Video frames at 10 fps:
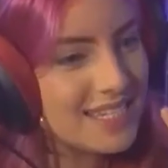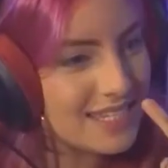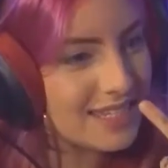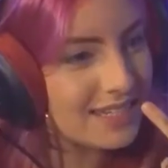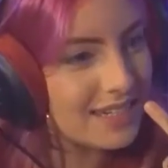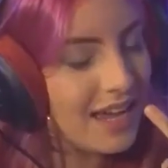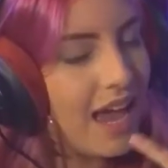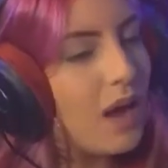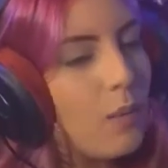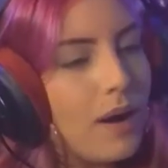Tá
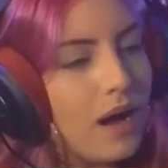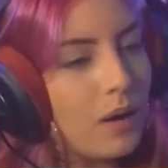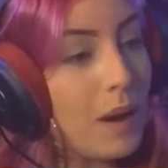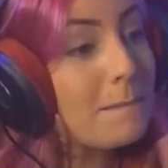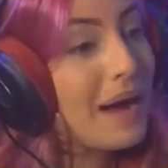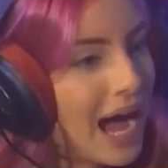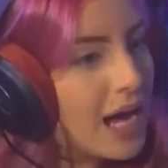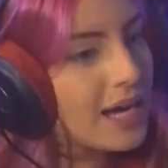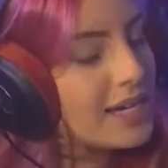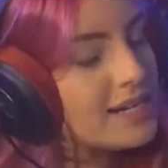zoando. É uma, uma
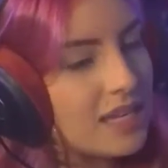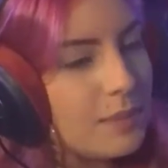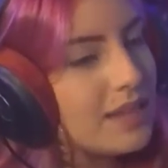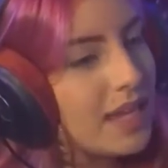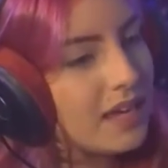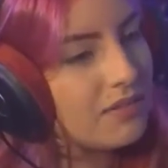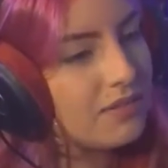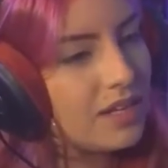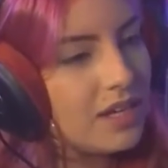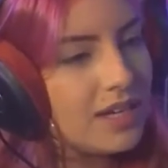marca que ele sempre
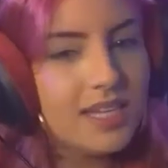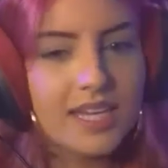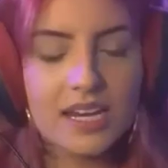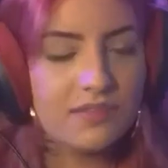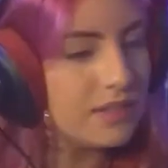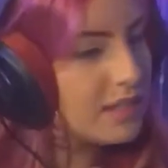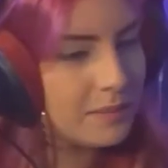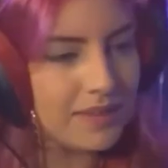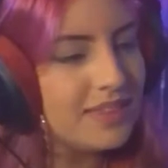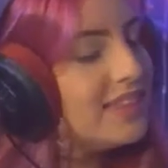teve. E ele Mas não é
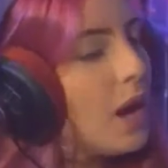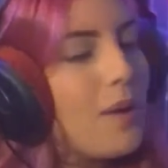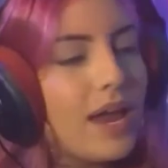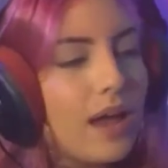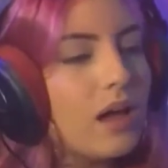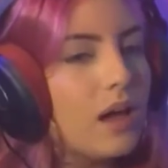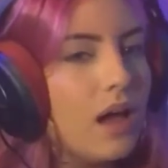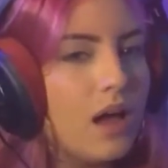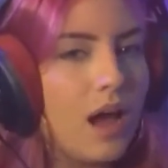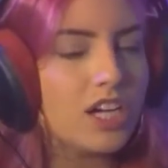de nascença? Não é,
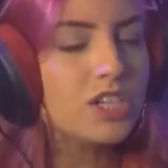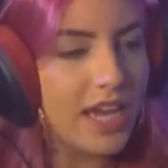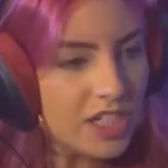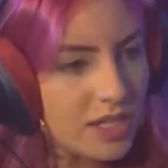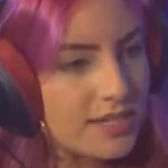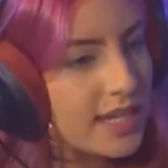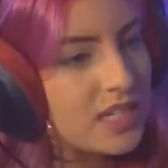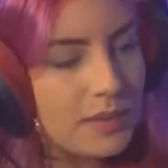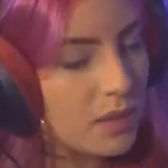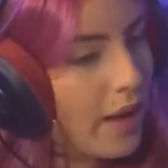Acho que é de
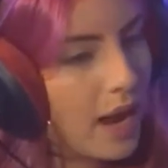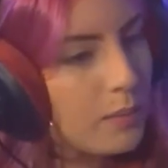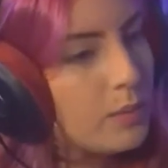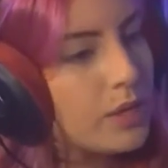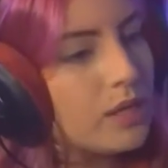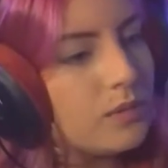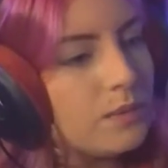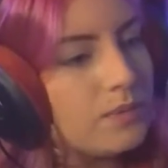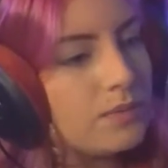nascença, mas não é Labo Ah, por outro